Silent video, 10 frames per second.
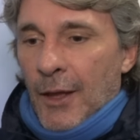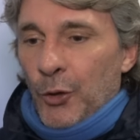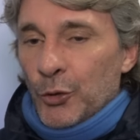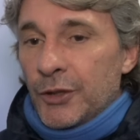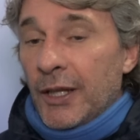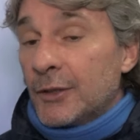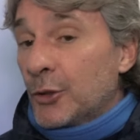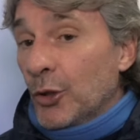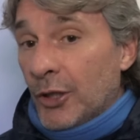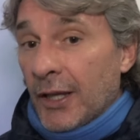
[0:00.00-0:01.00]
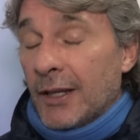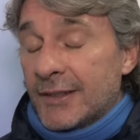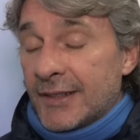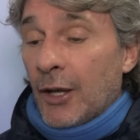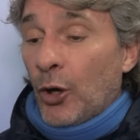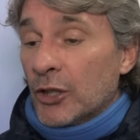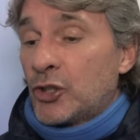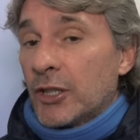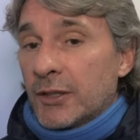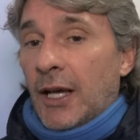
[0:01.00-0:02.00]
Ho detto che se ho
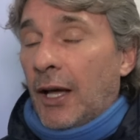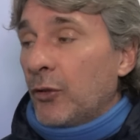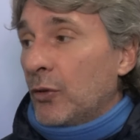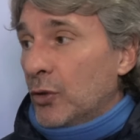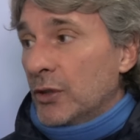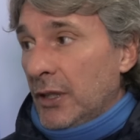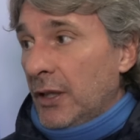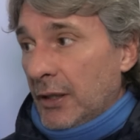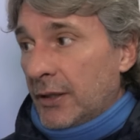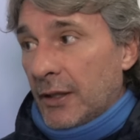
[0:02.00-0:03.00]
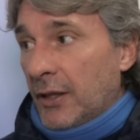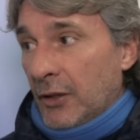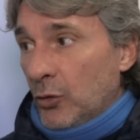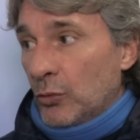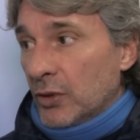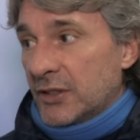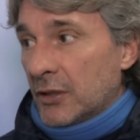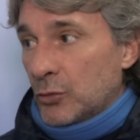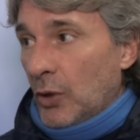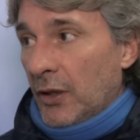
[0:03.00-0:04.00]
accettato vuol dire che credo in questa
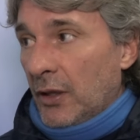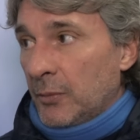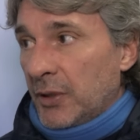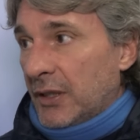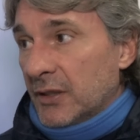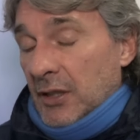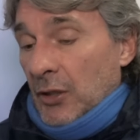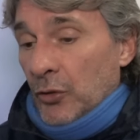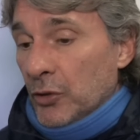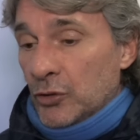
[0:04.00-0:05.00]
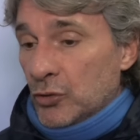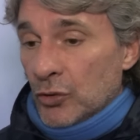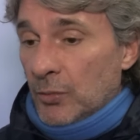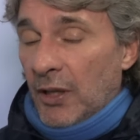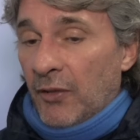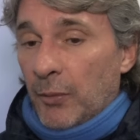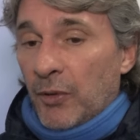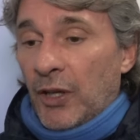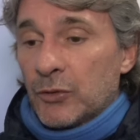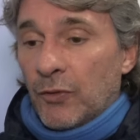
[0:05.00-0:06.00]
squadra, perché se no nessuno me l'avrebbe
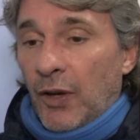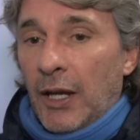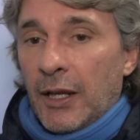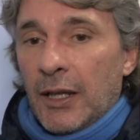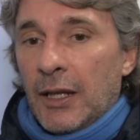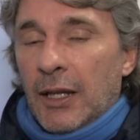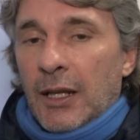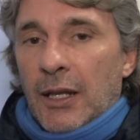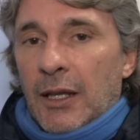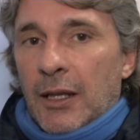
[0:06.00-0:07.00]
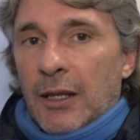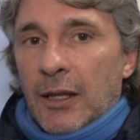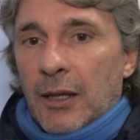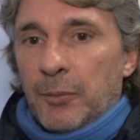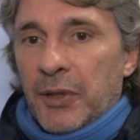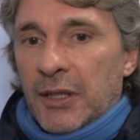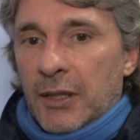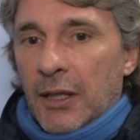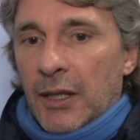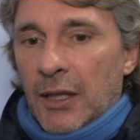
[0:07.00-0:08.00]
fatto fare, eh,
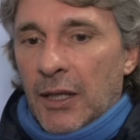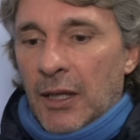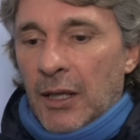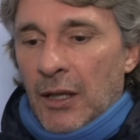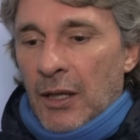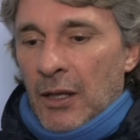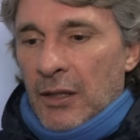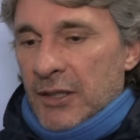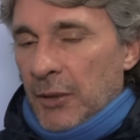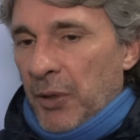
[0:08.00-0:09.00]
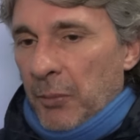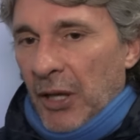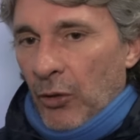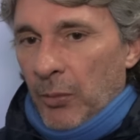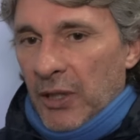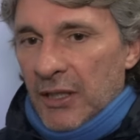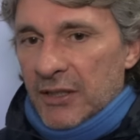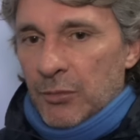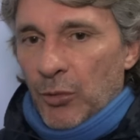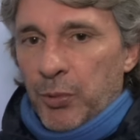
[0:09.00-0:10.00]
perché sì, per me è una
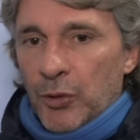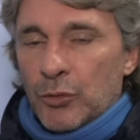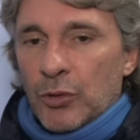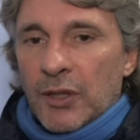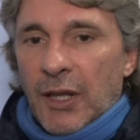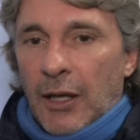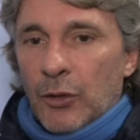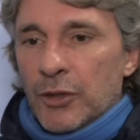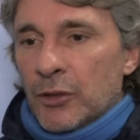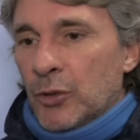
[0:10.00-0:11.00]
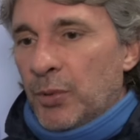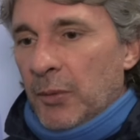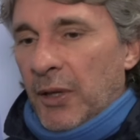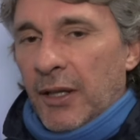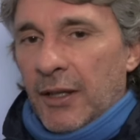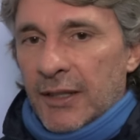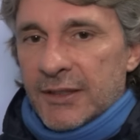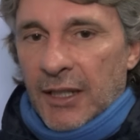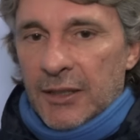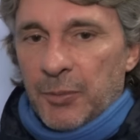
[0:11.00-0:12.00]
bellissima opportunità, l'ho detto prima
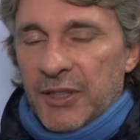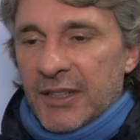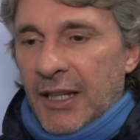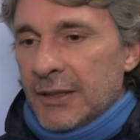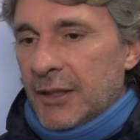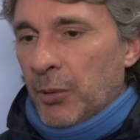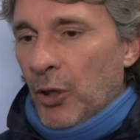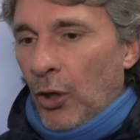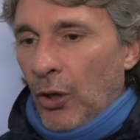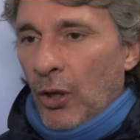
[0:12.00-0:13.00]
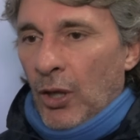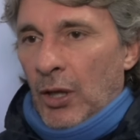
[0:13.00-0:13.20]
ringraziando il Presidente, però